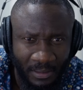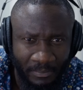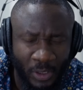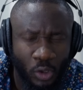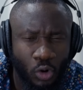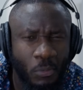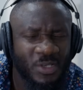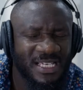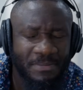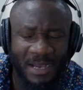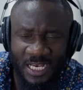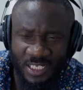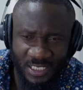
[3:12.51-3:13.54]
Maintenant, comment ça
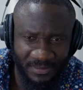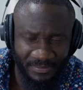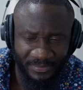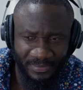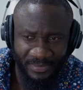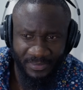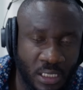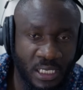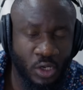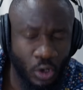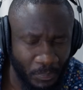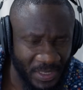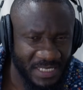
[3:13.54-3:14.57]
marche les
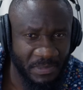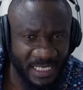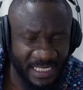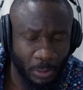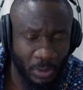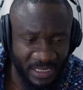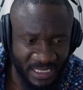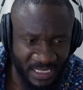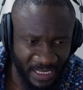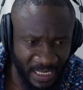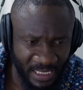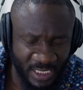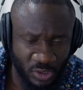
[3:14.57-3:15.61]
complexes
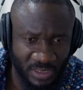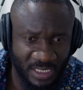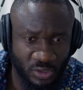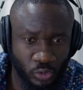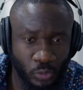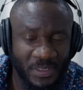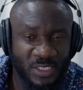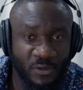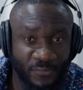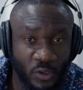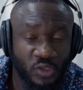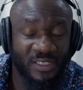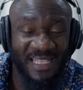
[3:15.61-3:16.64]
militaro-industriels, qui sont ces entreprises de
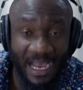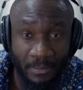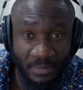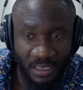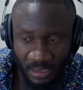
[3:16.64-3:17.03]
vente d'armes,